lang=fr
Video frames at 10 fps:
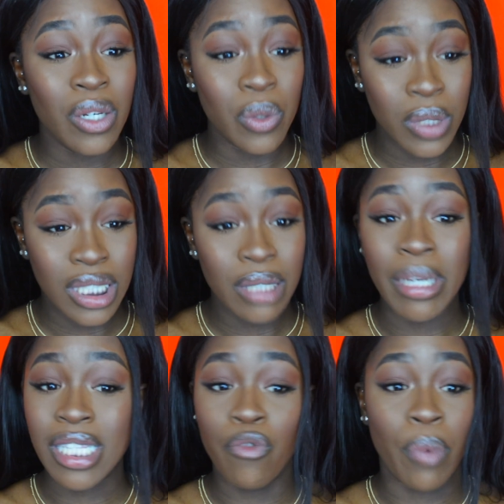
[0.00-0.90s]
aussi, bah,
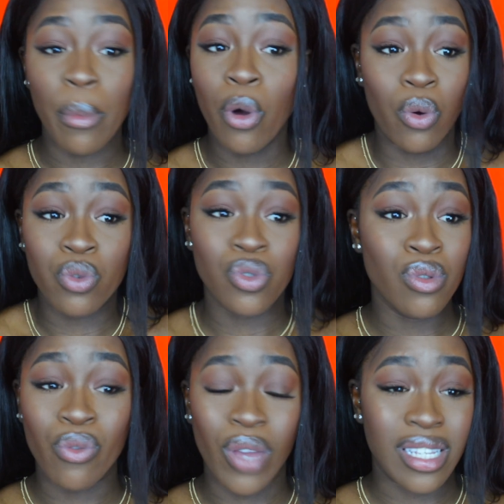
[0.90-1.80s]
ça vous permet en gros juste
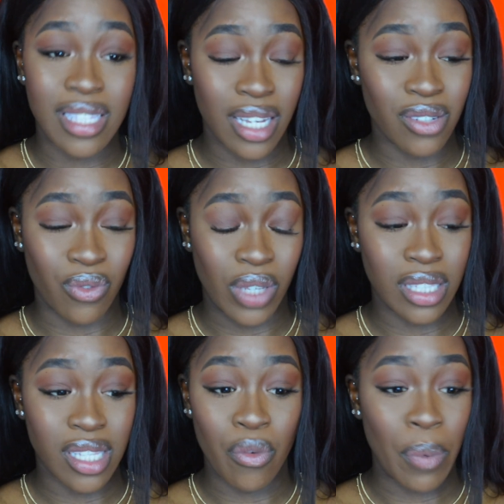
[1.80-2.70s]
de faire un stage en fait.
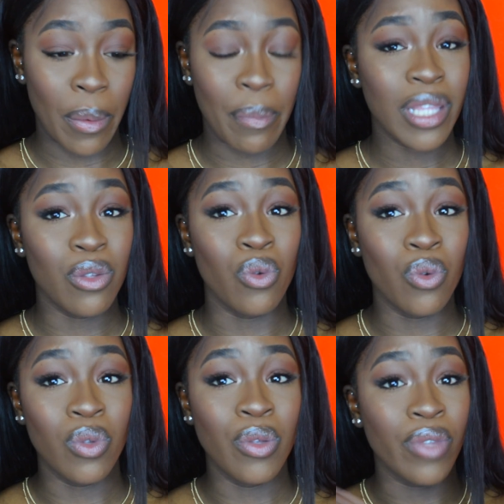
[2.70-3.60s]
Ça vous permet pas
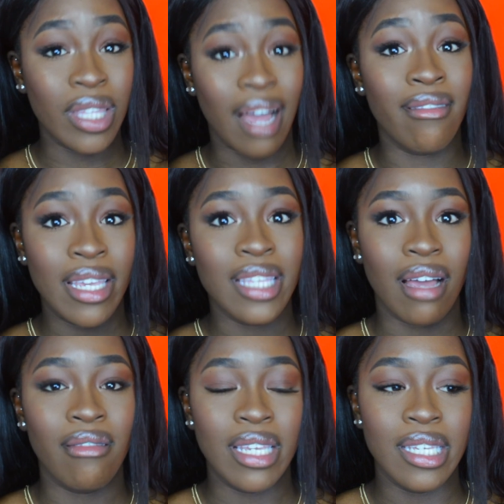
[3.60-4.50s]
de, travailler,
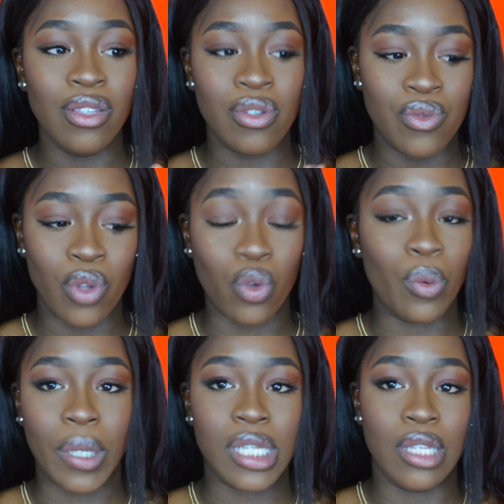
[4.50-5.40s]
travailler dans une
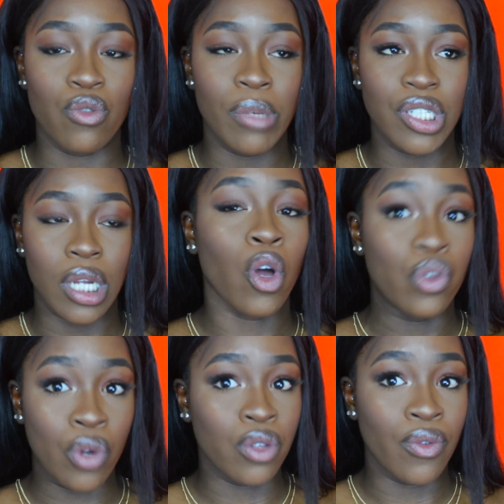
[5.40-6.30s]
entreprise et tout machin, en
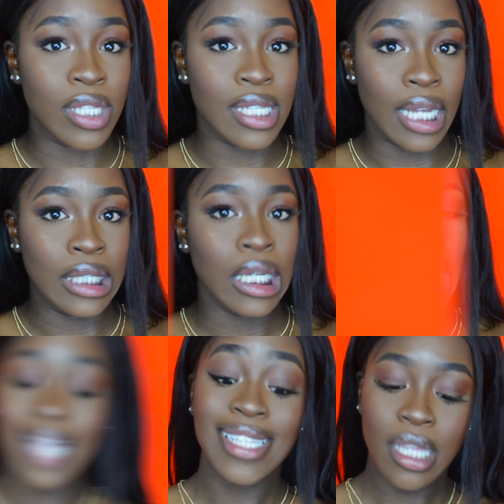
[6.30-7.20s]
dehors de votre stage.
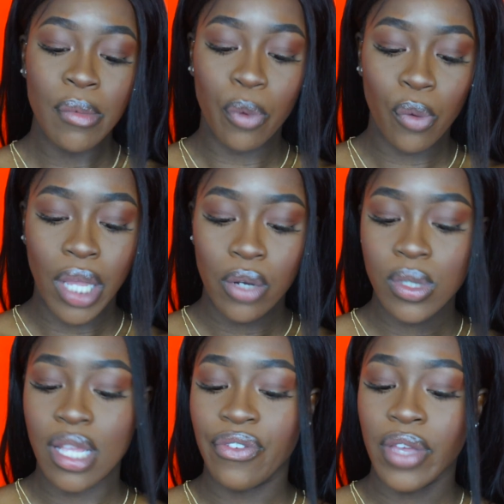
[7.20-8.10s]
Quelles étaient mes premières
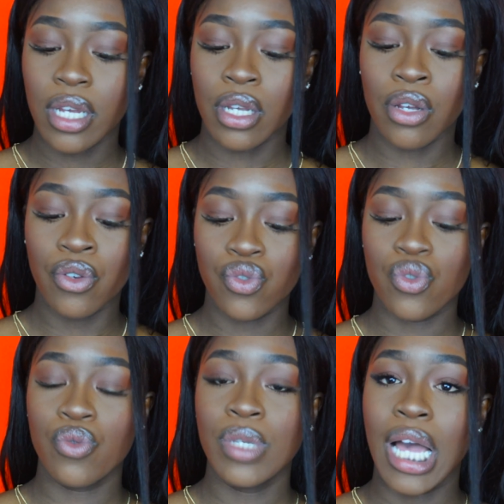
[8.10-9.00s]
courses à faire quand je
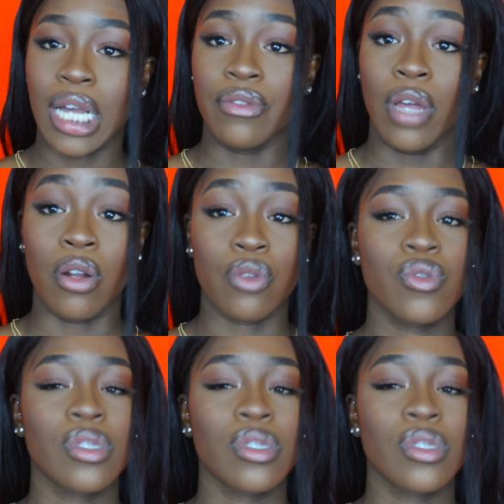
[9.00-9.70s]
suis arrivée Alors tout